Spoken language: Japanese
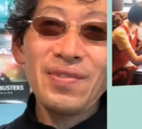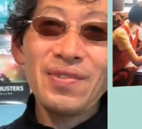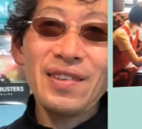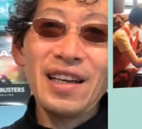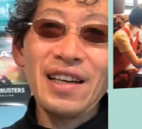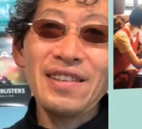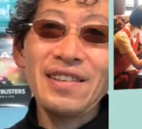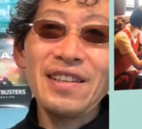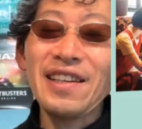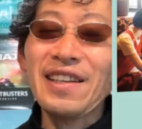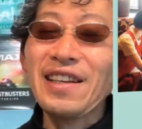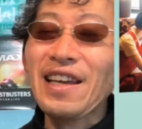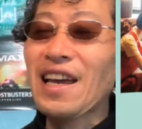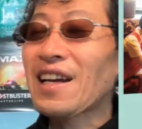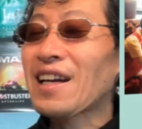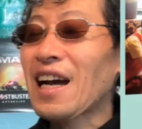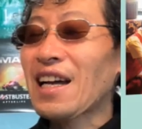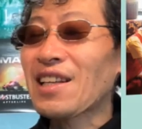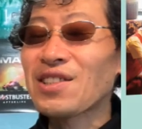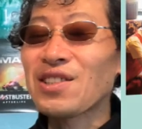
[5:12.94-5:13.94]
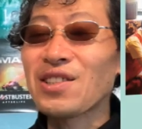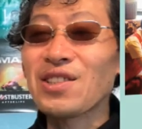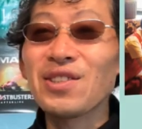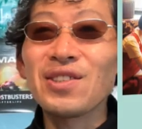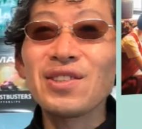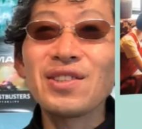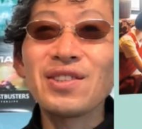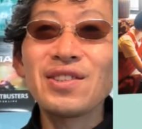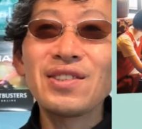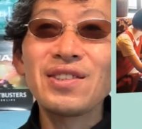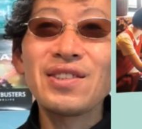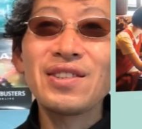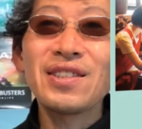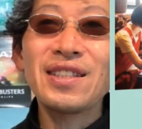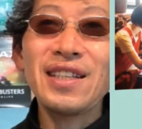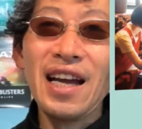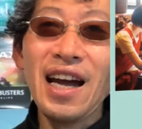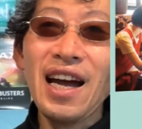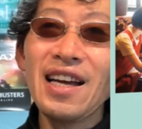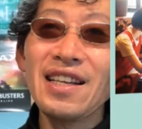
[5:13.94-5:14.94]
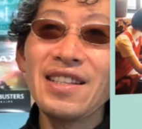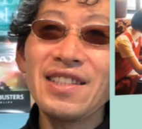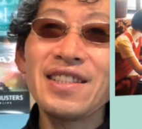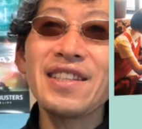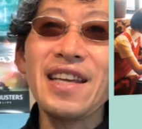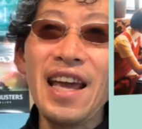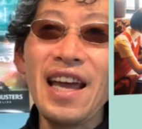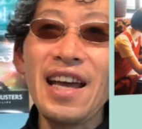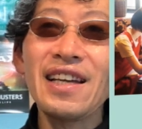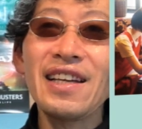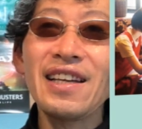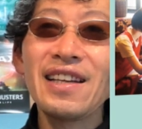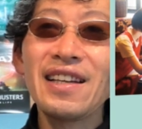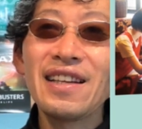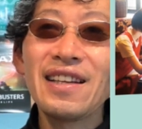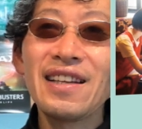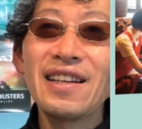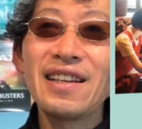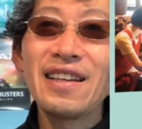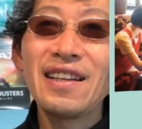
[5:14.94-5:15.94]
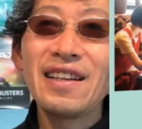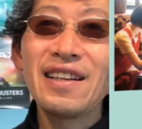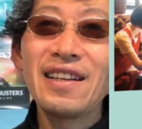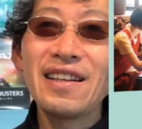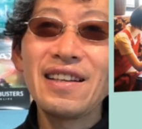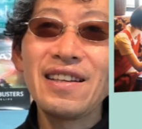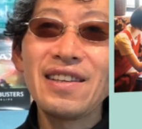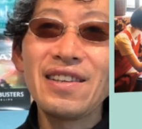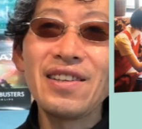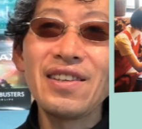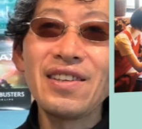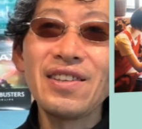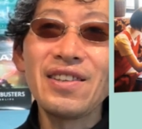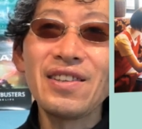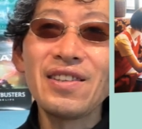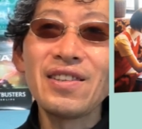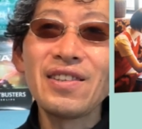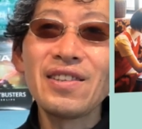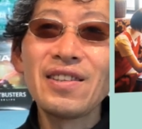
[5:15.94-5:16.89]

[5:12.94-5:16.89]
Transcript: な、なんだっけ、葛飾事件うん。